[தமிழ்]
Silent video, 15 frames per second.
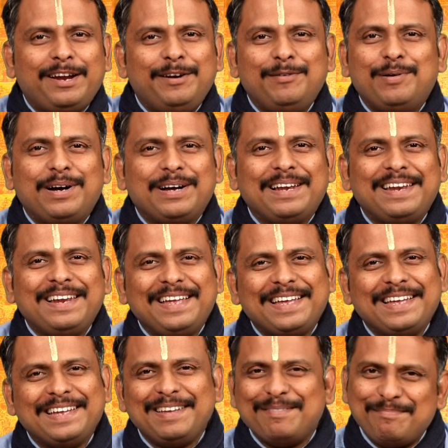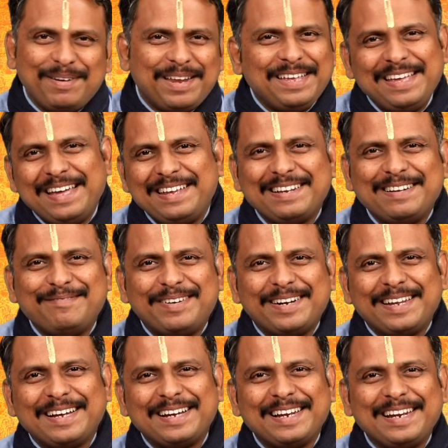ஆகிடுவாங்கல்ல எம்ப்ளாயியாக இருக்க
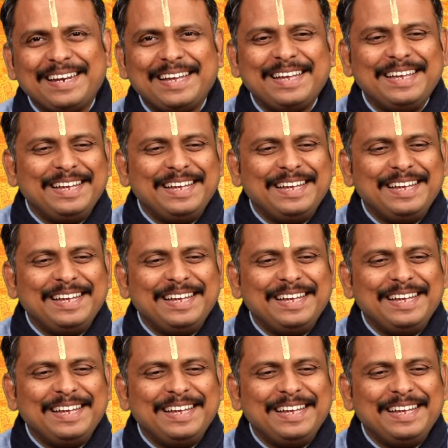மாட்டாங்கல்ல